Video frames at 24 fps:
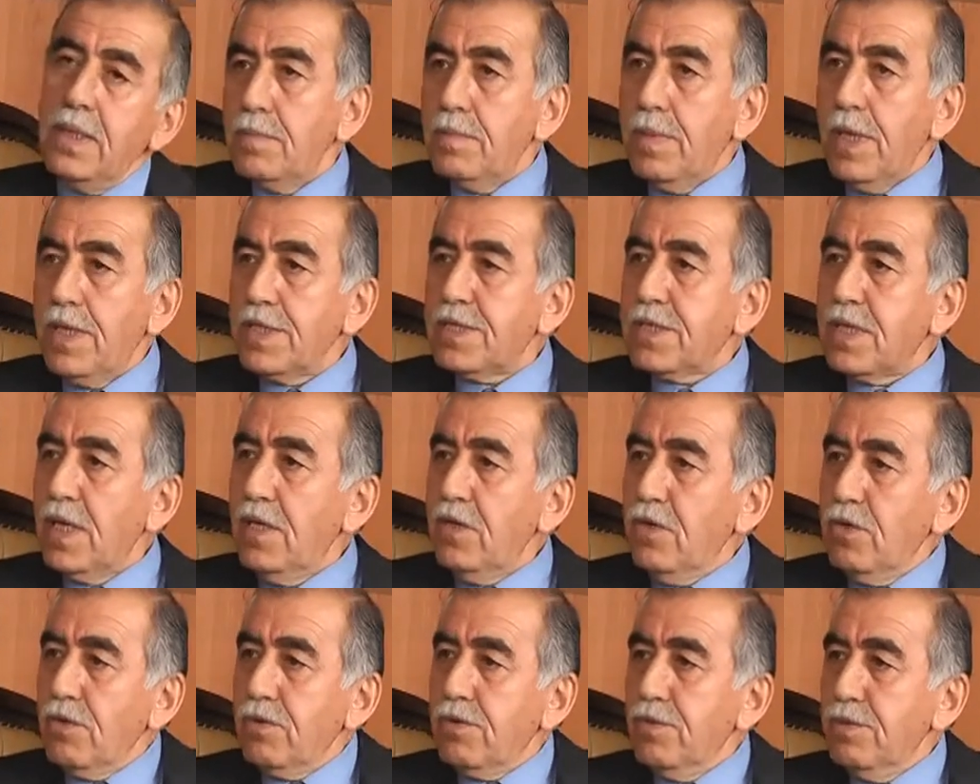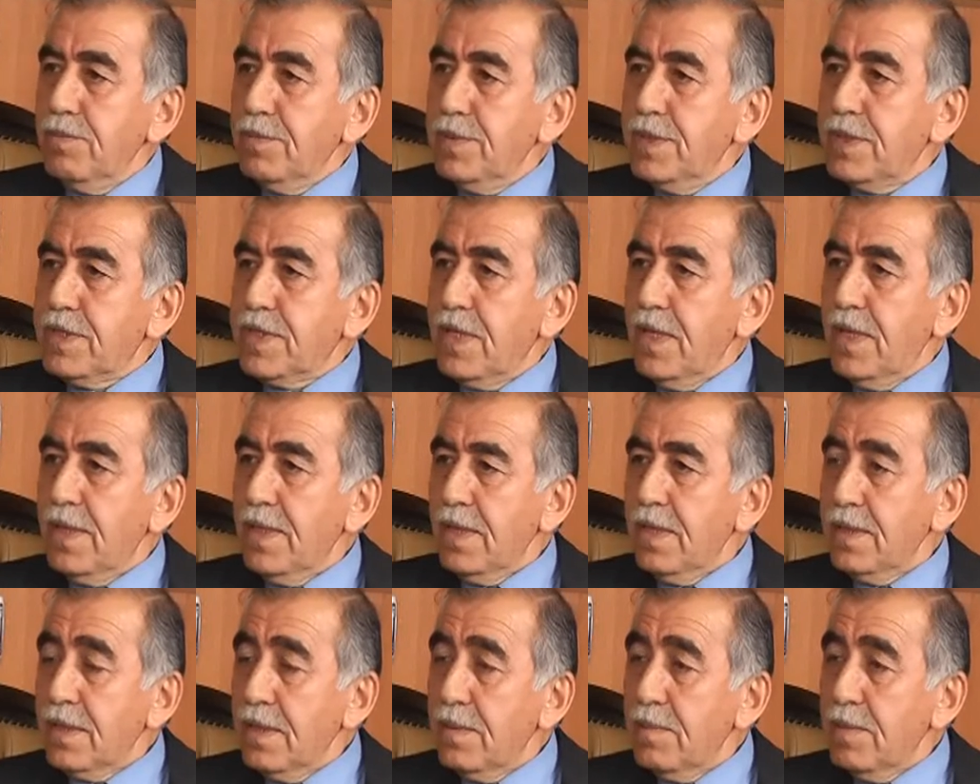başkan oldum Nisan
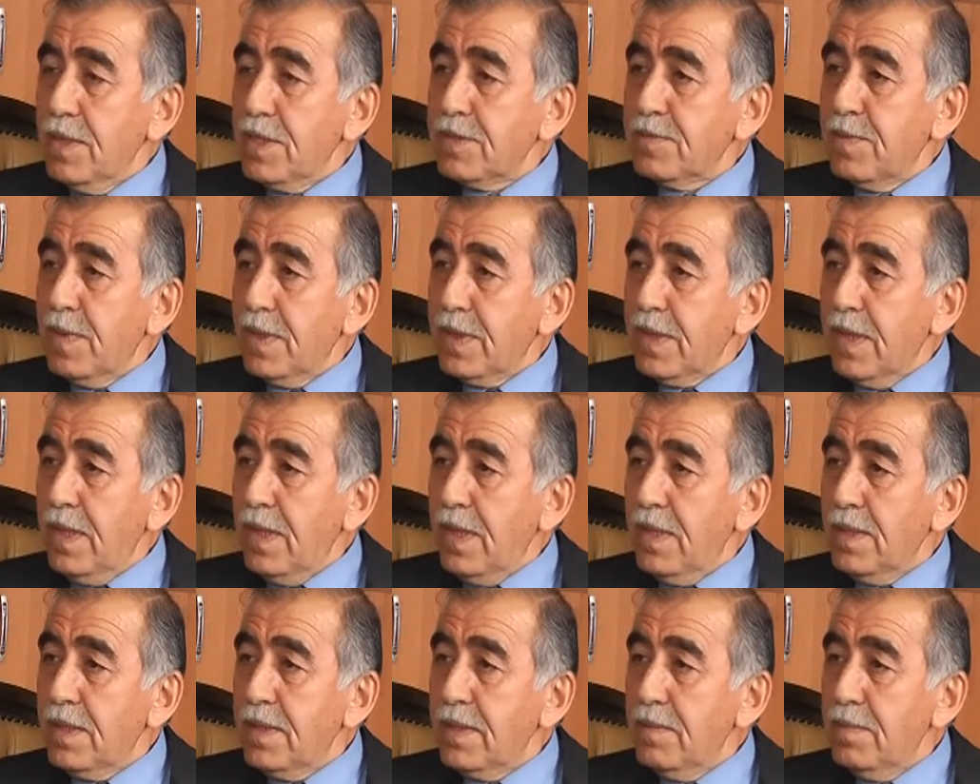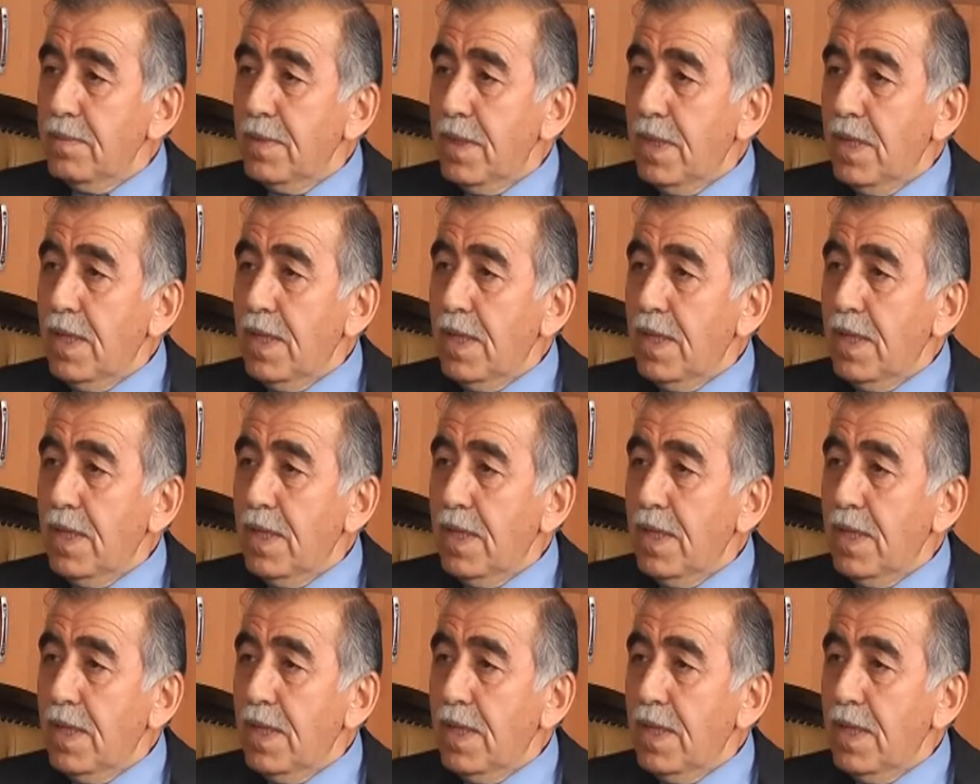ayında mazbaday aldım.